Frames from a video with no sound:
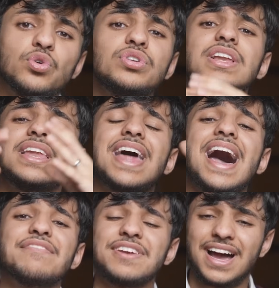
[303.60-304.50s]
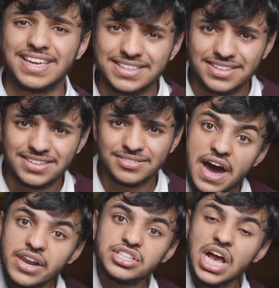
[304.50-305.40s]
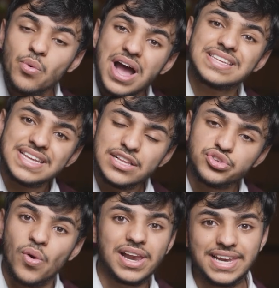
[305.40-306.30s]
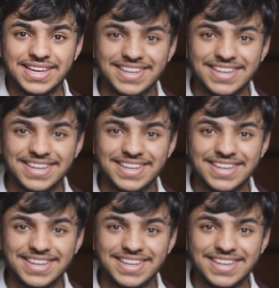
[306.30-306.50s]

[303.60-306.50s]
كل الانحاء في حياتك فارجع واسال سؤال لك